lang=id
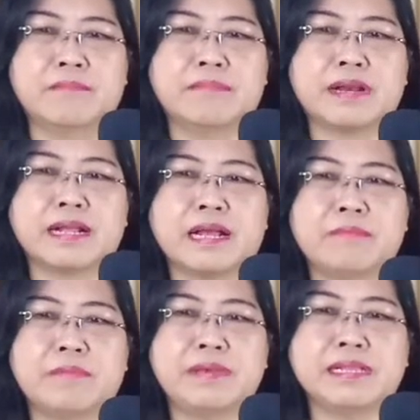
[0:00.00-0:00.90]
Mereka
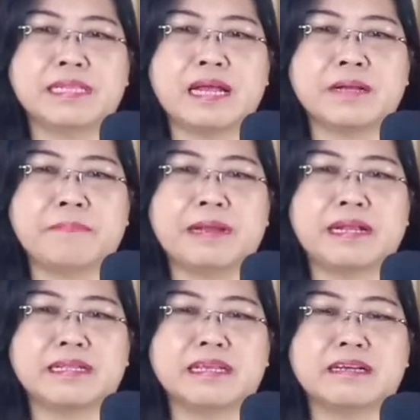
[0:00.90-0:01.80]
meminta
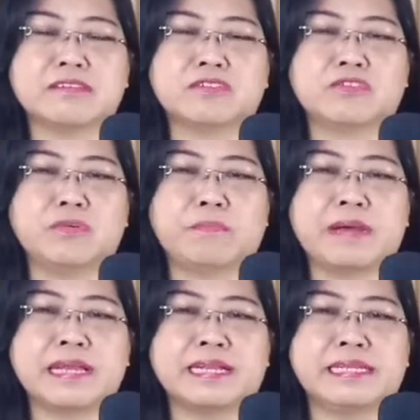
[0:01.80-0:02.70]
kepadanya
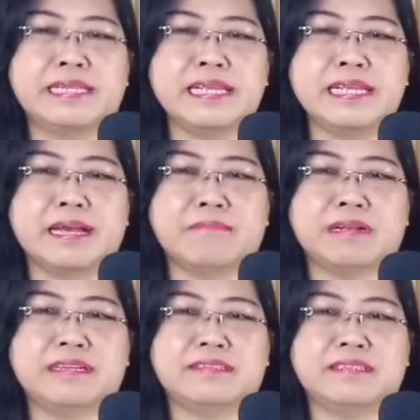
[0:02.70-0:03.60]
supaya dia
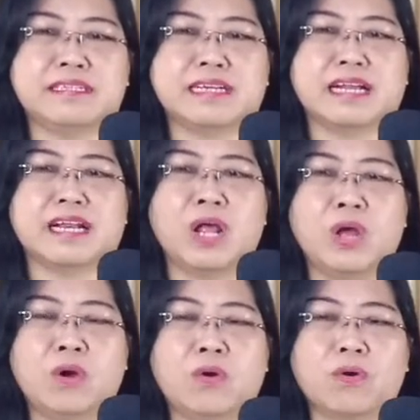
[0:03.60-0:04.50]
mengizinkan
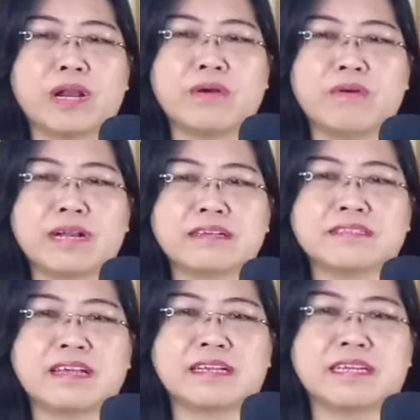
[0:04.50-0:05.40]
orang-orang
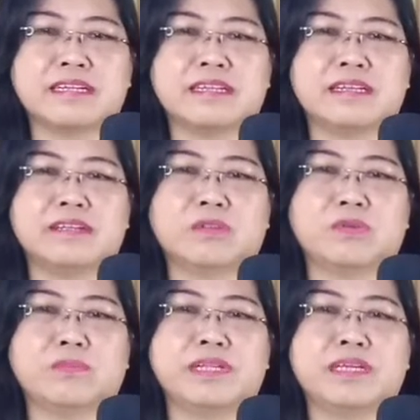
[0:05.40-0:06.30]
sakit
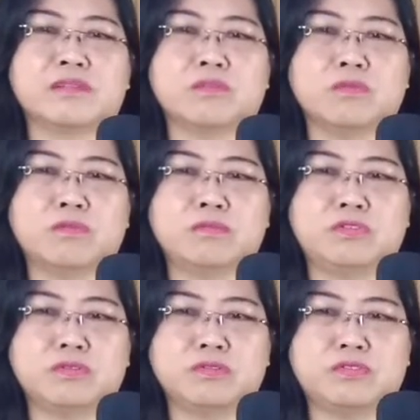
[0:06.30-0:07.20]
itu menyentuh
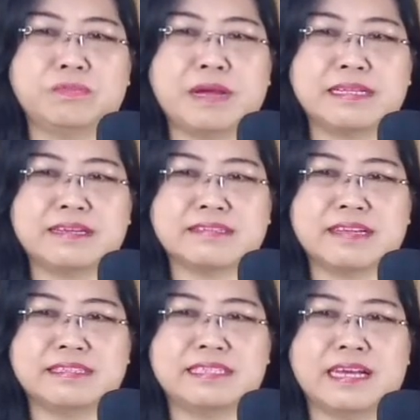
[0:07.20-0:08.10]
ujung jubahnya
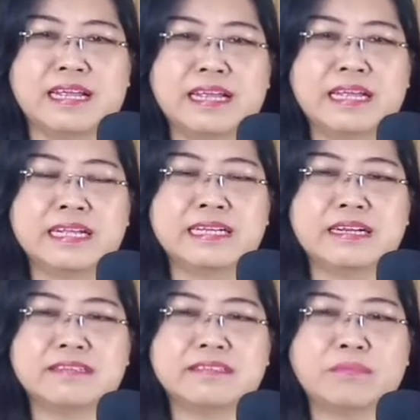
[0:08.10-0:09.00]
saja,
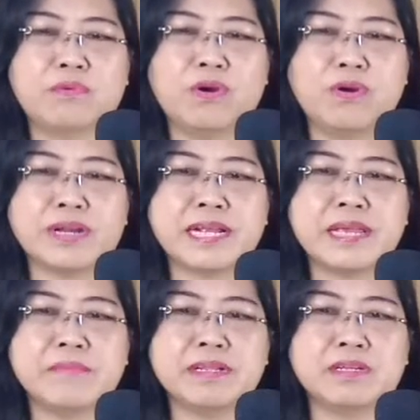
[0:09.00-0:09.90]
dan semua orang
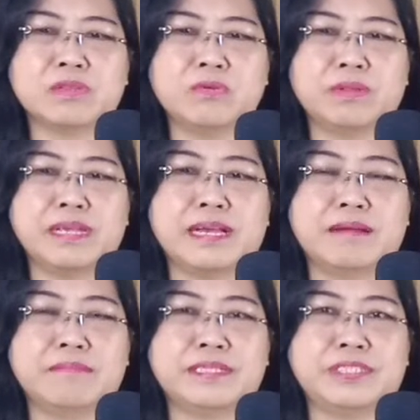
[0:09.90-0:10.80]
yang
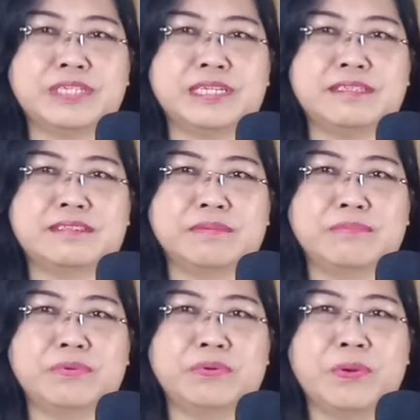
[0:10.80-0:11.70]
menyentuhnya menjadi
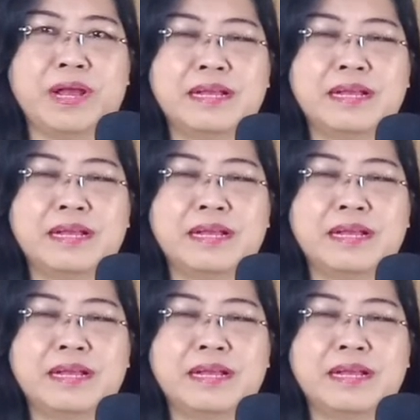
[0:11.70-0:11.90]
sembuh.